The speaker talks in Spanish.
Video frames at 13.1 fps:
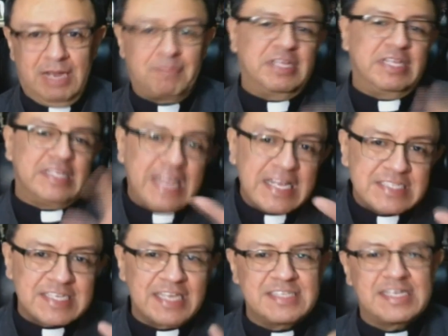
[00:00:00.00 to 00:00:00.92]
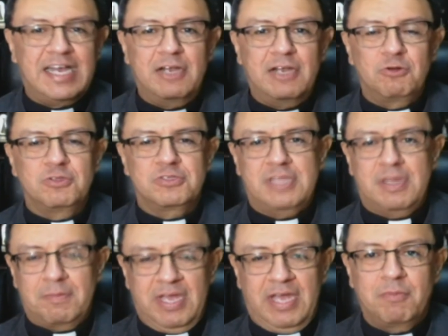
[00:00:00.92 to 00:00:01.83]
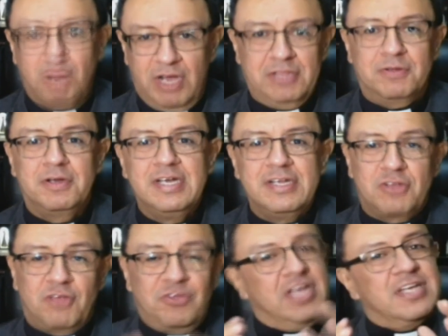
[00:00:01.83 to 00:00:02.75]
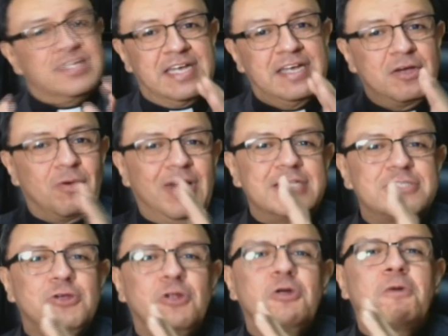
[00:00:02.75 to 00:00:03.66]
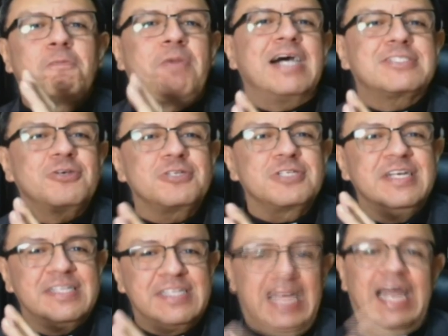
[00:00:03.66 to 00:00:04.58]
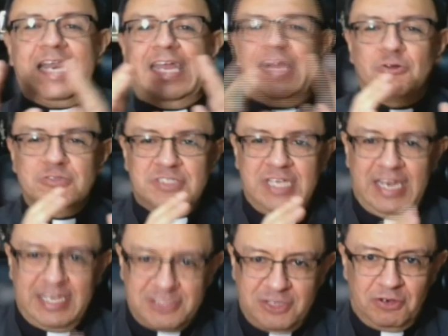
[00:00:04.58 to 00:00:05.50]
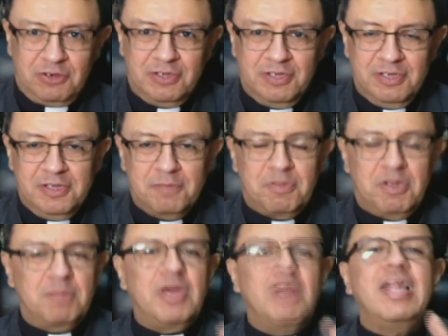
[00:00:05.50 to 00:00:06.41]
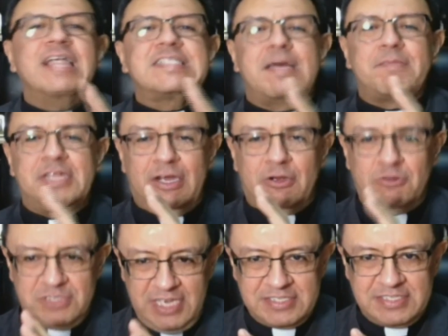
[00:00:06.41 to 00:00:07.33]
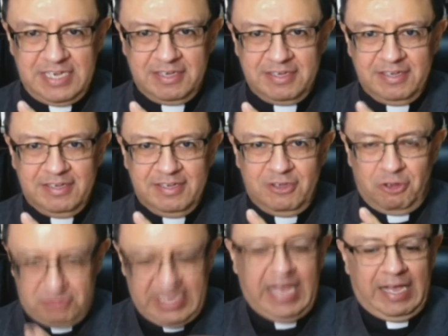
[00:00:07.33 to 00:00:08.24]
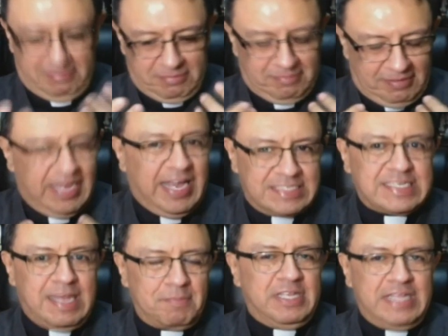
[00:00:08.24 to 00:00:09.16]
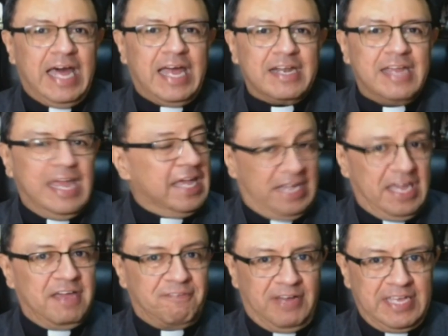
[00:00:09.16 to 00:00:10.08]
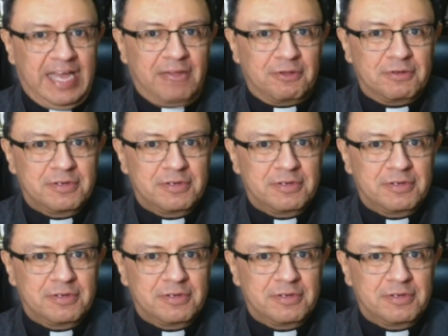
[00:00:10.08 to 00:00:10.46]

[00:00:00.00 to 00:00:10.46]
penitencia, dicen algunos también. Bueno, entonces fíjese, ¿cuáles son los pasos de la reconciliación? Primero, el examen de conciencia, o sea, examinar en qué he fallado.